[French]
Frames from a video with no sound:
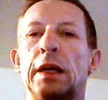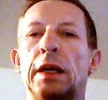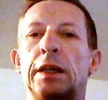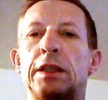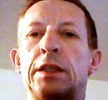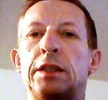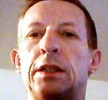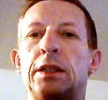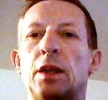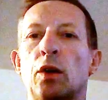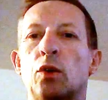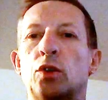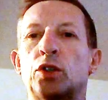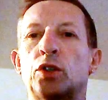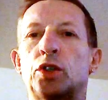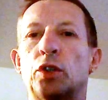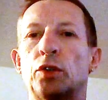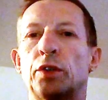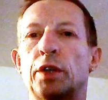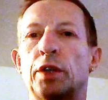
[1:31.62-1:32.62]
qui a
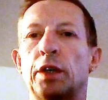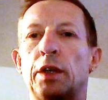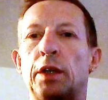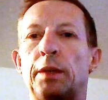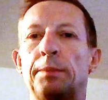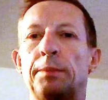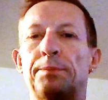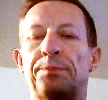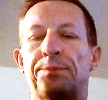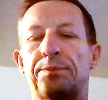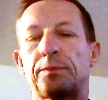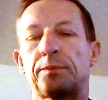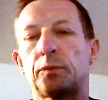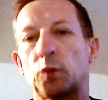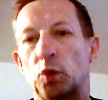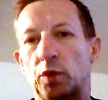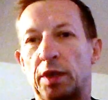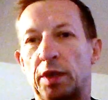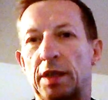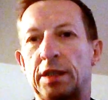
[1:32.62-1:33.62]
engendré,
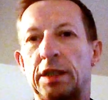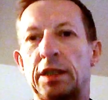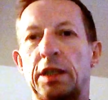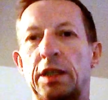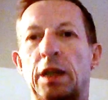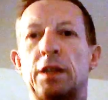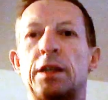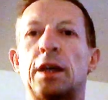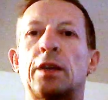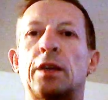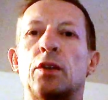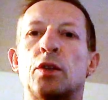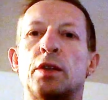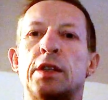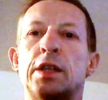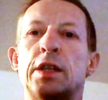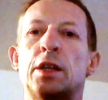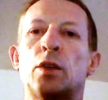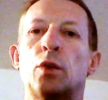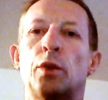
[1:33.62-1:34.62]
donc ça c'est un
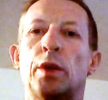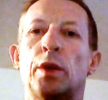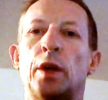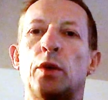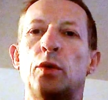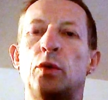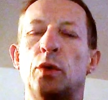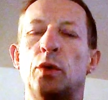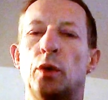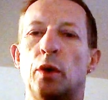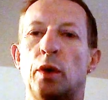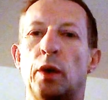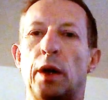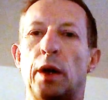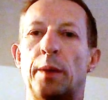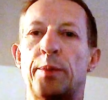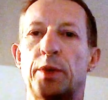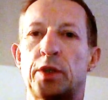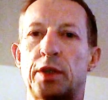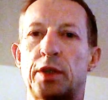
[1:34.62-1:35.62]
diagnostic qu'on a eu euh,
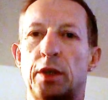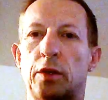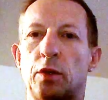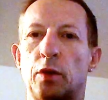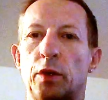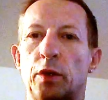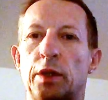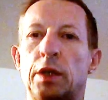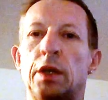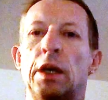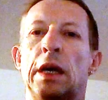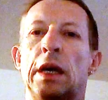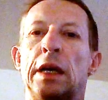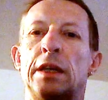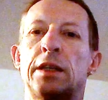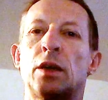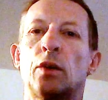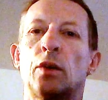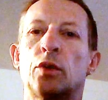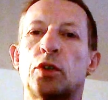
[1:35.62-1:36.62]
a posteriori,
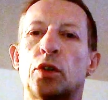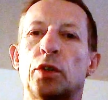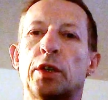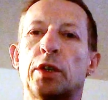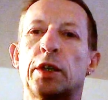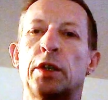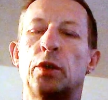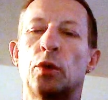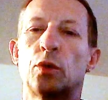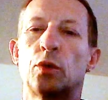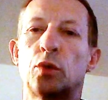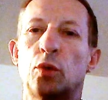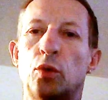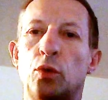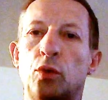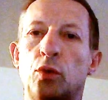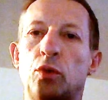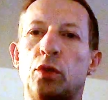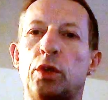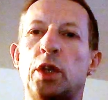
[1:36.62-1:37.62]
qui a engendré donc
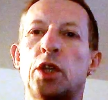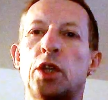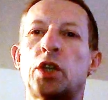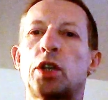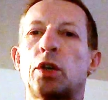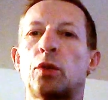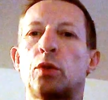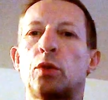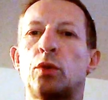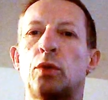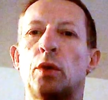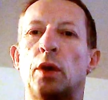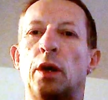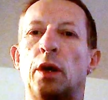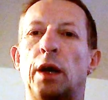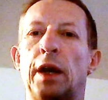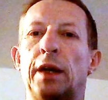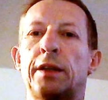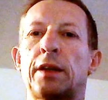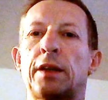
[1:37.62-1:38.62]
une
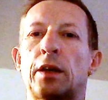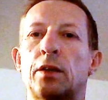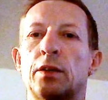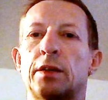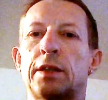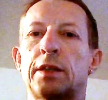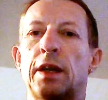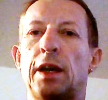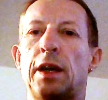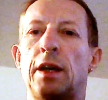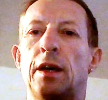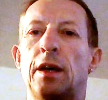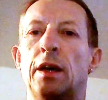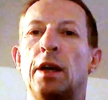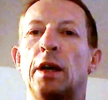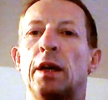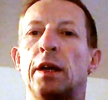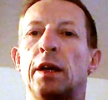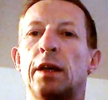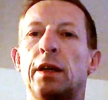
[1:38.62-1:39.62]
déchirure intercostale
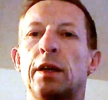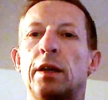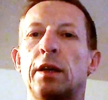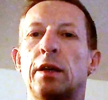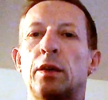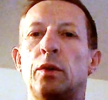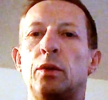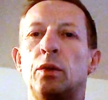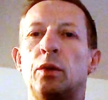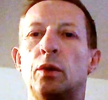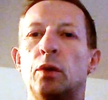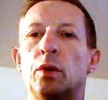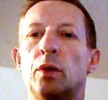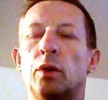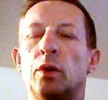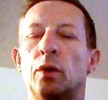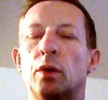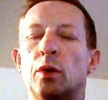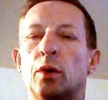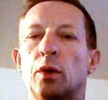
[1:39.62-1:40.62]
et une,
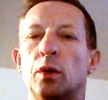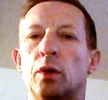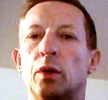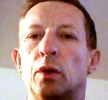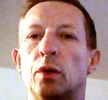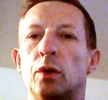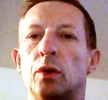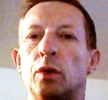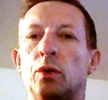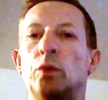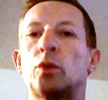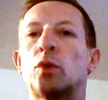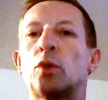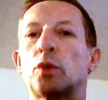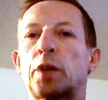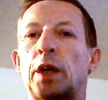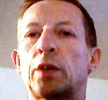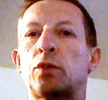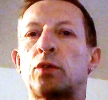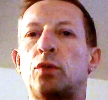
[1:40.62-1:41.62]
euh,
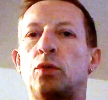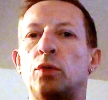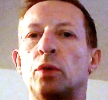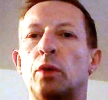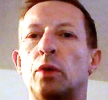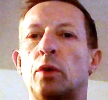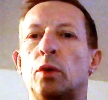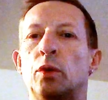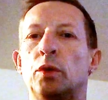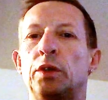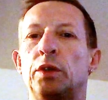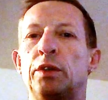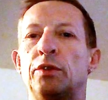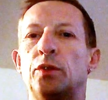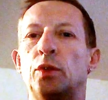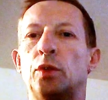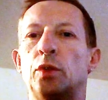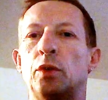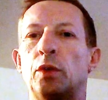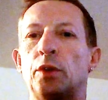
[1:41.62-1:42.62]
contracture au
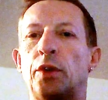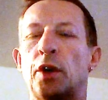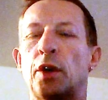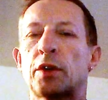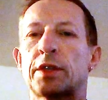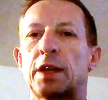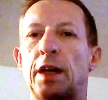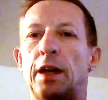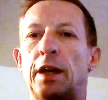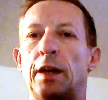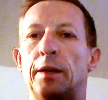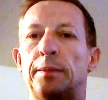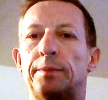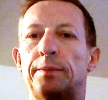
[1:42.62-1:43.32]
niveau dorsal.